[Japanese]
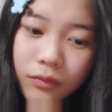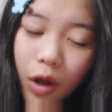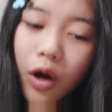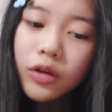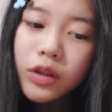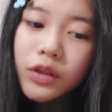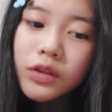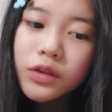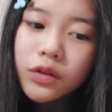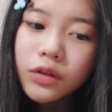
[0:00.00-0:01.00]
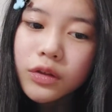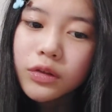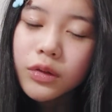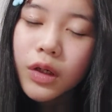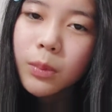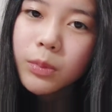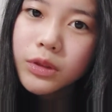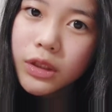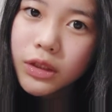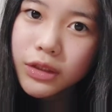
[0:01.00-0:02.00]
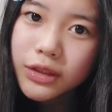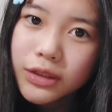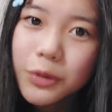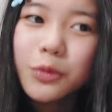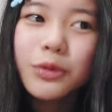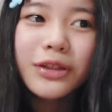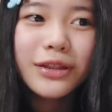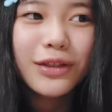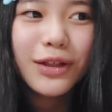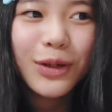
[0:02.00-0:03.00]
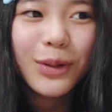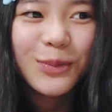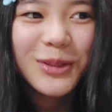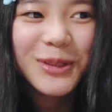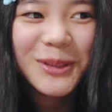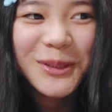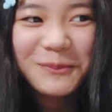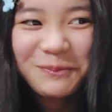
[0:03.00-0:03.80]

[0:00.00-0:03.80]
あ、確かに。あんま最近ちゃんと聞いてないかもしれない。